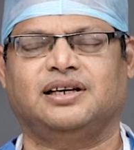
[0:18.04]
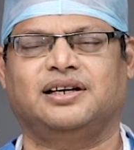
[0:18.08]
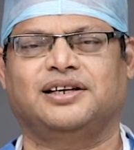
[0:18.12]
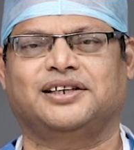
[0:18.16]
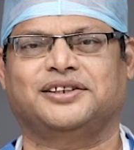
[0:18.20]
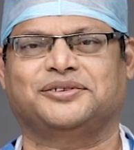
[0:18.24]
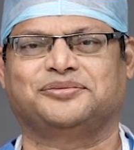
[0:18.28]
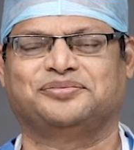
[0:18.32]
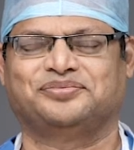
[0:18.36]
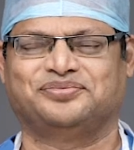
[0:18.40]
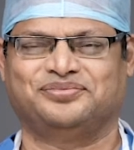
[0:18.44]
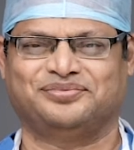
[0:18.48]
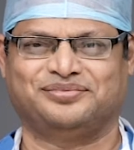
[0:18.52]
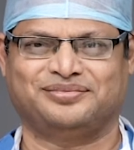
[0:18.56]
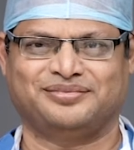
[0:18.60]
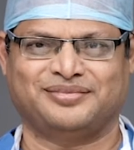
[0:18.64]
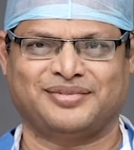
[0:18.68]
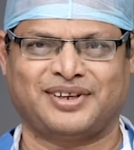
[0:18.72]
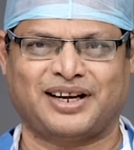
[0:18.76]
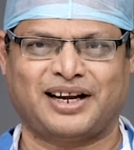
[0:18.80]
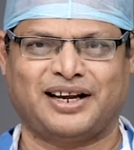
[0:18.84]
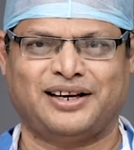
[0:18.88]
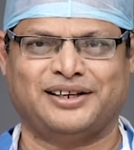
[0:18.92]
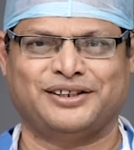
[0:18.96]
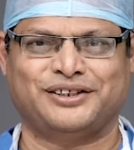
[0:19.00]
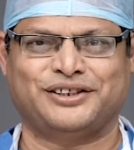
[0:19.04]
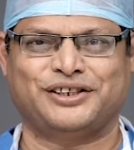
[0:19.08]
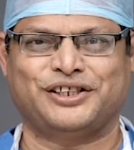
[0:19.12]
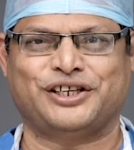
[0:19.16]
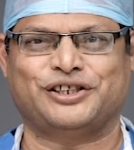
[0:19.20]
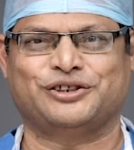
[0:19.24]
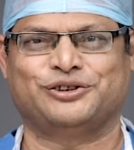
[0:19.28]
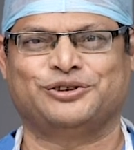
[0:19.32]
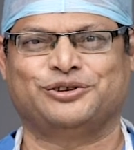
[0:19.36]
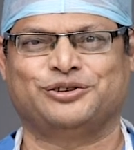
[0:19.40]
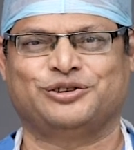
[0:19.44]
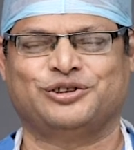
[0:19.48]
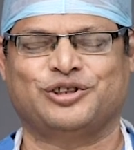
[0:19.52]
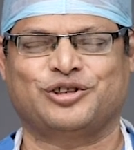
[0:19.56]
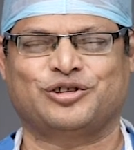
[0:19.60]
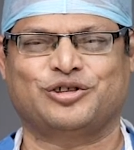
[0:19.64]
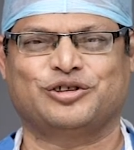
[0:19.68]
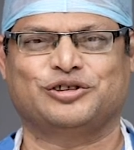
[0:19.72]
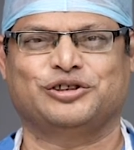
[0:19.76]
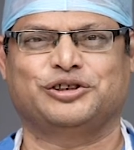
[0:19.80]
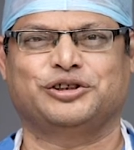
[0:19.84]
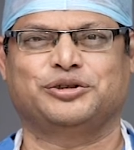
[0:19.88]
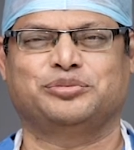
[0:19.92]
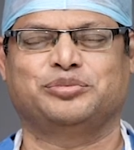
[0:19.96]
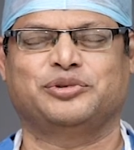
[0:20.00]
హాయ్ నేను
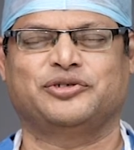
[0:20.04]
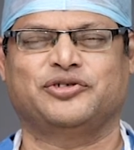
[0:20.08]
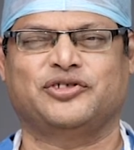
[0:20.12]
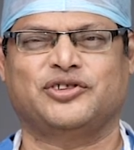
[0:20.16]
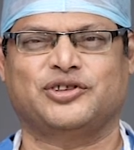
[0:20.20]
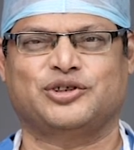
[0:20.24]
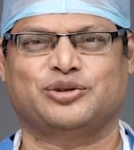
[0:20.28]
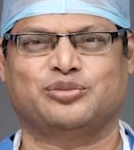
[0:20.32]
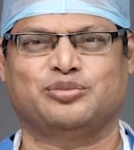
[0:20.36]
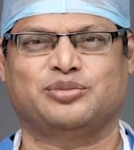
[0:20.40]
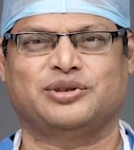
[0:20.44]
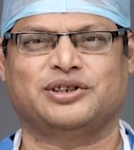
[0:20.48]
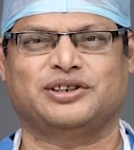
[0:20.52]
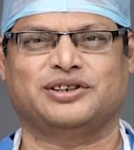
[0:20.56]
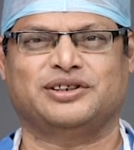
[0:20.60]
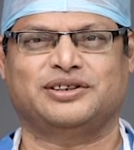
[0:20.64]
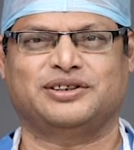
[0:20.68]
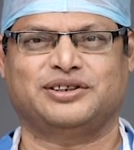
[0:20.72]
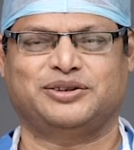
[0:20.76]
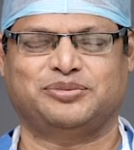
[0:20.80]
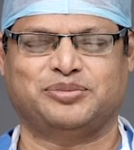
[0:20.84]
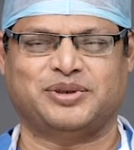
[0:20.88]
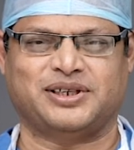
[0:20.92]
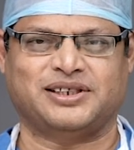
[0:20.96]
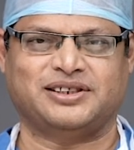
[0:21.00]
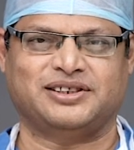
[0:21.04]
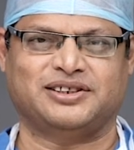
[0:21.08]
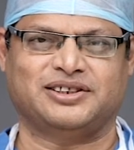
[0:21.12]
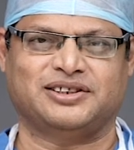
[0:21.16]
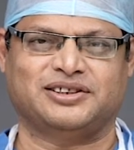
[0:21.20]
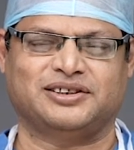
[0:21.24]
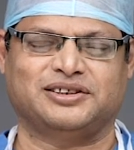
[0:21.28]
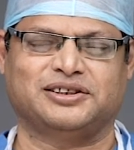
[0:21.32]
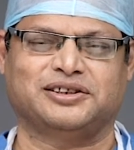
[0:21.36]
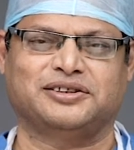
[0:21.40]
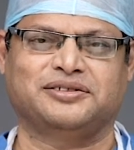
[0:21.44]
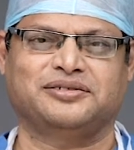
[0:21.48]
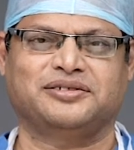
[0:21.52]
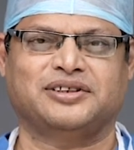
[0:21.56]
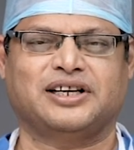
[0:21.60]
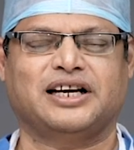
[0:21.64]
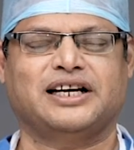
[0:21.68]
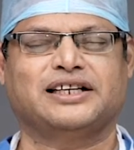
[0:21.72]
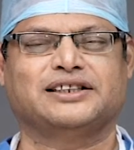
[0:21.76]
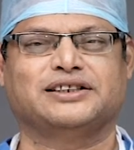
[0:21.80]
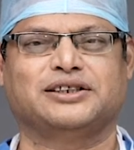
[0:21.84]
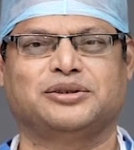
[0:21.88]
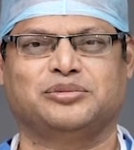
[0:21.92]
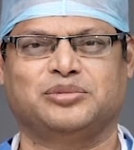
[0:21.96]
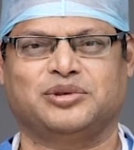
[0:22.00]
డాక్టర్ జిపివి సుబ్బయ్య స్పైన్ సర్జన్
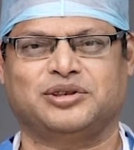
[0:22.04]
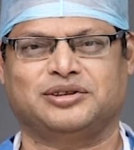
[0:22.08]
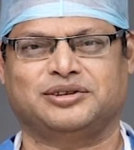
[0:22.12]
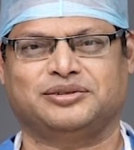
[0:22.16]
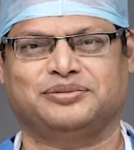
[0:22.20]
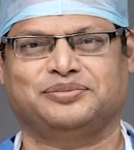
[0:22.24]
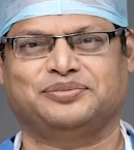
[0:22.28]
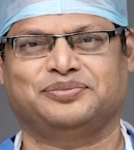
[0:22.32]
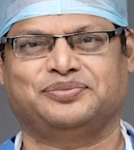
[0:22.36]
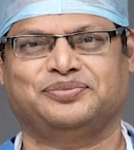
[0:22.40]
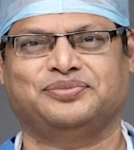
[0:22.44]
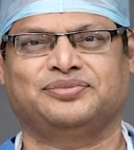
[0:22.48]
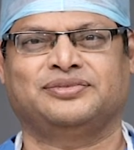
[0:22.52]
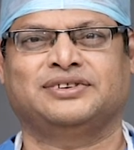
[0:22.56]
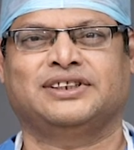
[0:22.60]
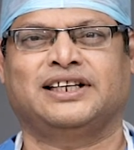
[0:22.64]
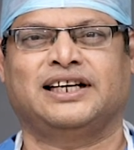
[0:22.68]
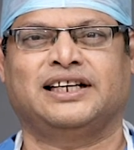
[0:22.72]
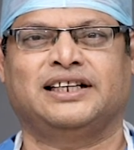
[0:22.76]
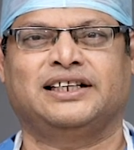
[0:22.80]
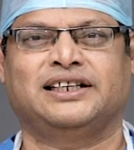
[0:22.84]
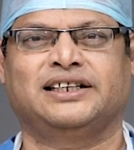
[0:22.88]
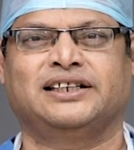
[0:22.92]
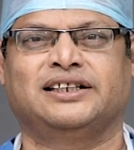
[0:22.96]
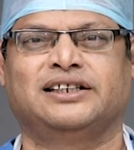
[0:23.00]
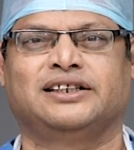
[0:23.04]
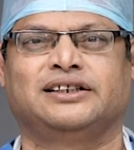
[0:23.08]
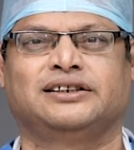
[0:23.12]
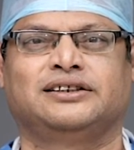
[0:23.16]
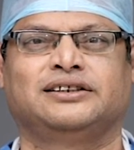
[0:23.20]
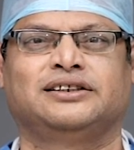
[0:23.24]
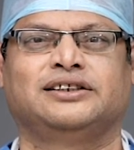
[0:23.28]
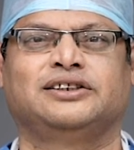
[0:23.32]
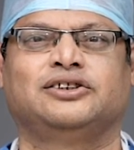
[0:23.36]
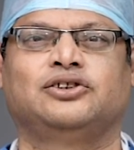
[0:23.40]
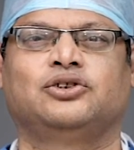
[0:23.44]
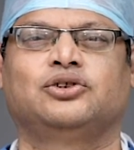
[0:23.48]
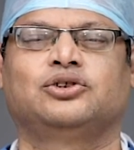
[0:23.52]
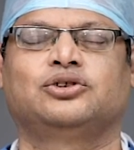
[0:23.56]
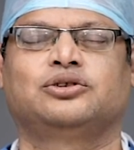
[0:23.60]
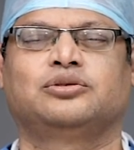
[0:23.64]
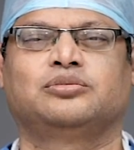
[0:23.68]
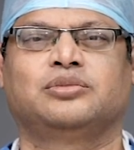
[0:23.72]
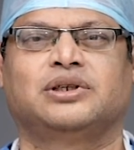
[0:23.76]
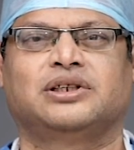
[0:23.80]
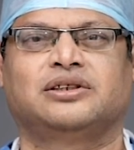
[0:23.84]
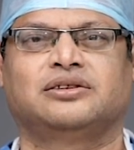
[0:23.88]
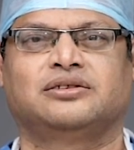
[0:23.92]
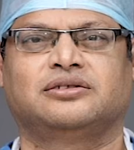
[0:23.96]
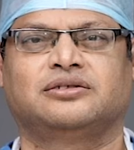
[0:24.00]
హైదరాబాద్ ఈరోజు
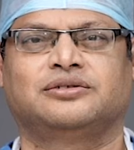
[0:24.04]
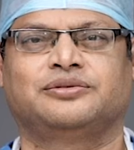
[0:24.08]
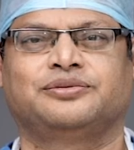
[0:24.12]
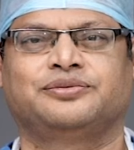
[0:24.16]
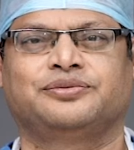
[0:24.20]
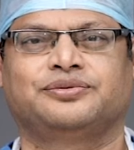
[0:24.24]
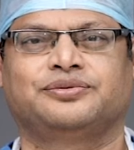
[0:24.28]
మనం